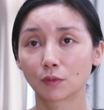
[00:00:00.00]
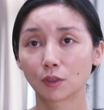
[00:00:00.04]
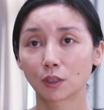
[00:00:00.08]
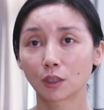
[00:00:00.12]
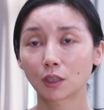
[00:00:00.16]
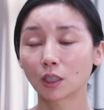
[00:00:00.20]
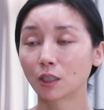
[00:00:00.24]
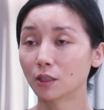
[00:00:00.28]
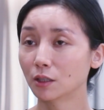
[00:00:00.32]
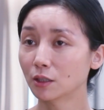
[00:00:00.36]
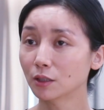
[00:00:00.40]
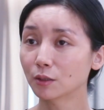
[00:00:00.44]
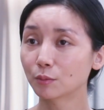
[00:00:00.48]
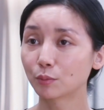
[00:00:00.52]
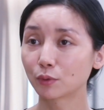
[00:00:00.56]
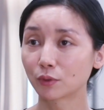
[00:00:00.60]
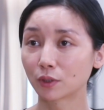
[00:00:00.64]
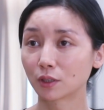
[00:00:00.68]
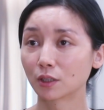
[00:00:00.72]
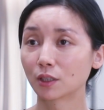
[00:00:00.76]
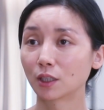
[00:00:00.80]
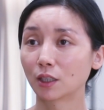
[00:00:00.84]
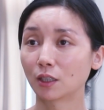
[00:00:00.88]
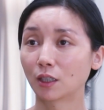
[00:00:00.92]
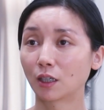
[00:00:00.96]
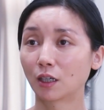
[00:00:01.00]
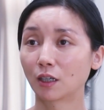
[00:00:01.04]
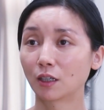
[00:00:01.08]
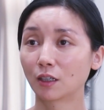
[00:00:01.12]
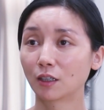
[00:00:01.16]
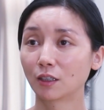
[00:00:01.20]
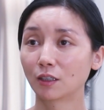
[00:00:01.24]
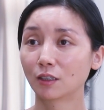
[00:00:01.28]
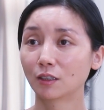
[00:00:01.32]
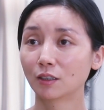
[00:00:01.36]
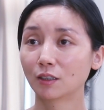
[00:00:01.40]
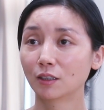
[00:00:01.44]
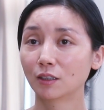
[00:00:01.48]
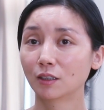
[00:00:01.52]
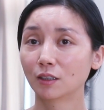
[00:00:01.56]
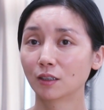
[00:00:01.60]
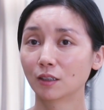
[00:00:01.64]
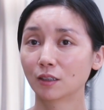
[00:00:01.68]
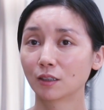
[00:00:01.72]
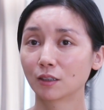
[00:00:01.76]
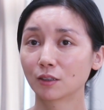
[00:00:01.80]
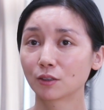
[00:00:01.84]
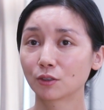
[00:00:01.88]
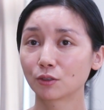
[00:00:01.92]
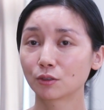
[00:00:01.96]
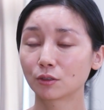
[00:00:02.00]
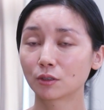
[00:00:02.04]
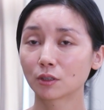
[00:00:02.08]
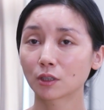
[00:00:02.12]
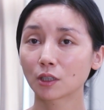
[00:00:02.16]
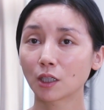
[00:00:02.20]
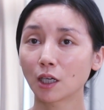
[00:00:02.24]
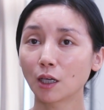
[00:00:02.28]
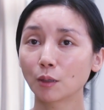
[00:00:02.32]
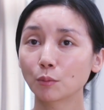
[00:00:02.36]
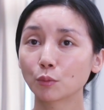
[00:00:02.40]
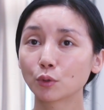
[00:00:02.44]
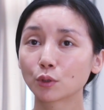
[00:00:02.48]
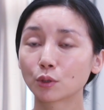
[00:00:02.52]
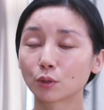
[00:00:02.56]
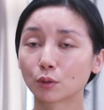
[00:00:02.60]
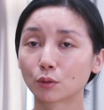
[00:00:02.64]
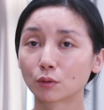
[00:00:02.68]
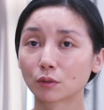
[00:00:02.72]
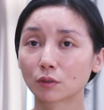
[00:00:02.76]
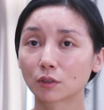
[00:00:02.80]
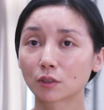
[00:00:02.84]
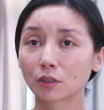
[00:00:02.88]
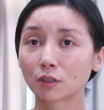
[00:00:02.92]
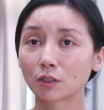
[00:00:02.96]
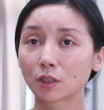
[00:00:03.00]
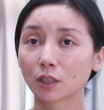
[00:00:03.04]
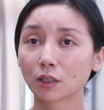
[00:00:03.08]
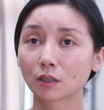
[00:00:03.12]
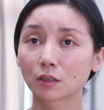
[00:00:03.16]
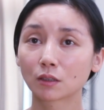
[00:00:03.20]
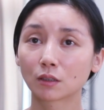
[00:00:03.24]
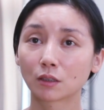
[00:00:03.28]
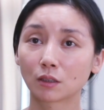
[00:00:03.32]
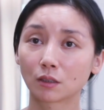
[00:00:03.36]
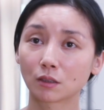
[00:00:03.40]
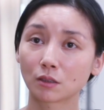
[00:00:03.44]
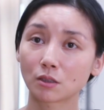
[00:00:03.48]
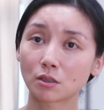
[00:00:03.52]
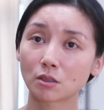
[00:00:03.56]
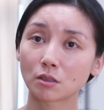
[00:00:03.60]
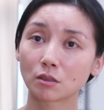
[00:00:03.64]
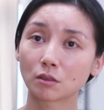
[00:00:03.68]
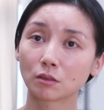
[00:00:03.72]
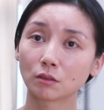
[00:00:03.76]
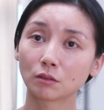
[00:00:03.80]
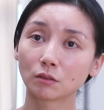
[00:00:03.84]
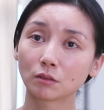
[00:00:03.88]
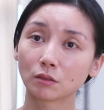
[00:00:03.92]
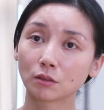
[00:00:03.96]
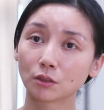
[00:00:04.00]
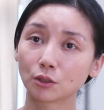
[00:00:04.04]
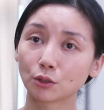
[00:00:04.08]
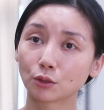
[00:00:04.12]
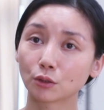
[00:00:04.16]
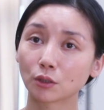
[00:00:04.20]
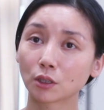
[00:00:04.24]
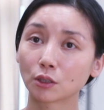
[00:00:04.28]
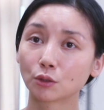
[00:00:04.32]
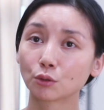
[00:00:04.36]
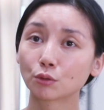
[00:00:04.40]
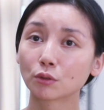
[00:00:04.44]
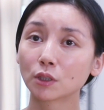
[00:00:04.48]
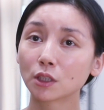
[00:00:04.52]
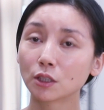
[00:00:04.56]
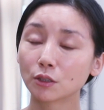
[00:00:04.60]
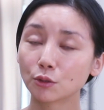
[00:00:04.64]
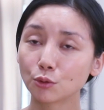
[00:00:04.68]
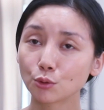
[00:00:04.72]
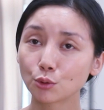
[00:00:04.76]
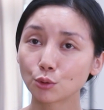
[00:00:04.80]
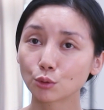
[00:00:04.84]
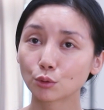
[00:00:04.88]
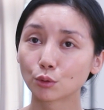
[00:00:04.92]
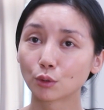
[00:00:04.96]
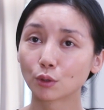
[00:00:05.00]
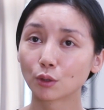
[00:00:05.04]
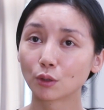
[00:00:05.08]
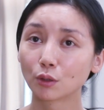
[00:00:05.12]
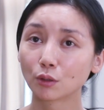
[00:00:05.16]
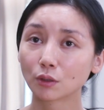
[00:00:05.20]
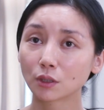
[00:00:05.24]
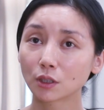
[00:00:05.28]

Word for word: 那肯定不是这样。就是看不懂，这个是有很多因素。